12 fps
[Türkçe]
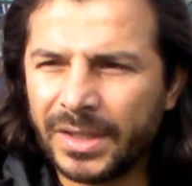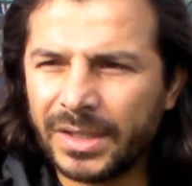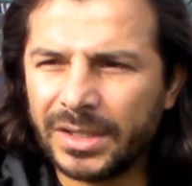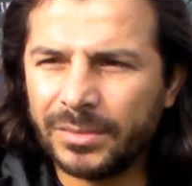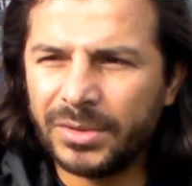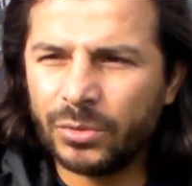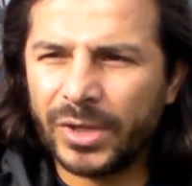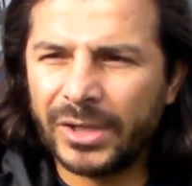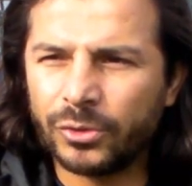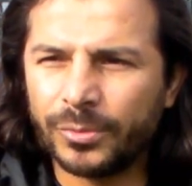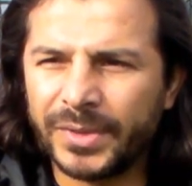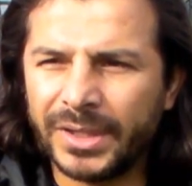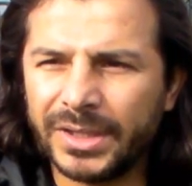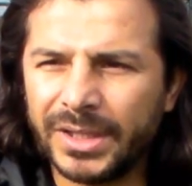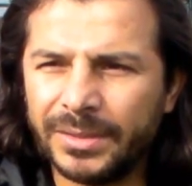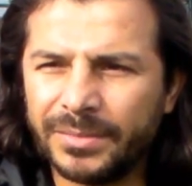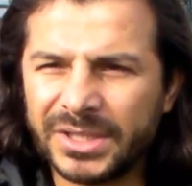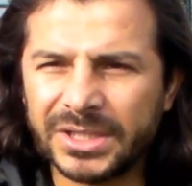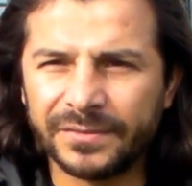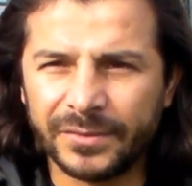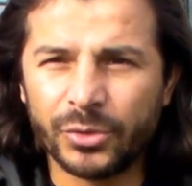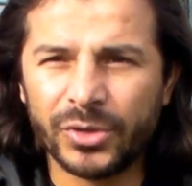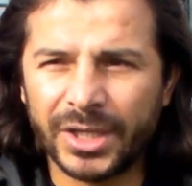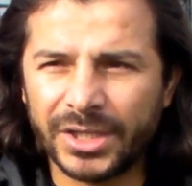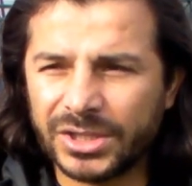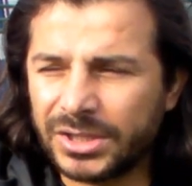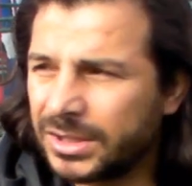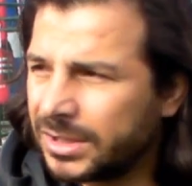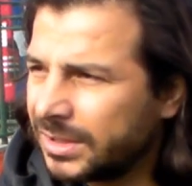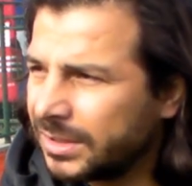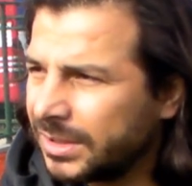E, bir duran toptan da 1-0 öne geçtik.